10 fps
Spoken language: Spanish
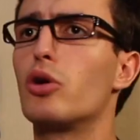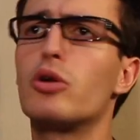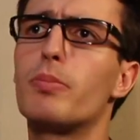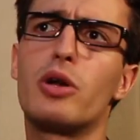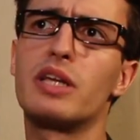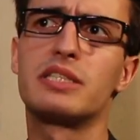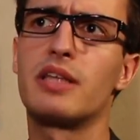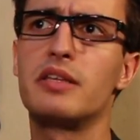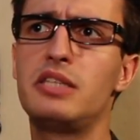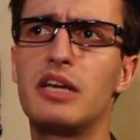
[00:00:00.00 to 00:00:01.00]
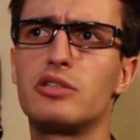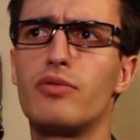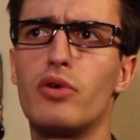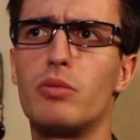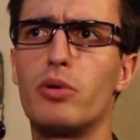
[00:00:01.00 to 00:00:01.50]
No, no, pero las estadísticas
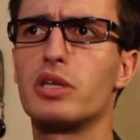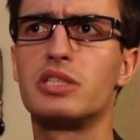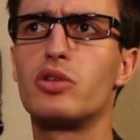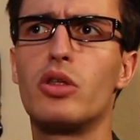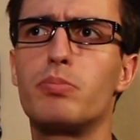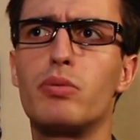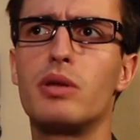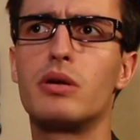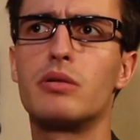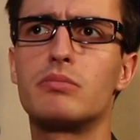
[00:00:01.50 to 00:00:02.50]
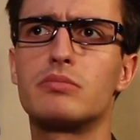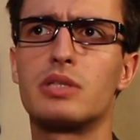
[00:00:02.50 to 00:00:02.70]
no fueron por éxito de público.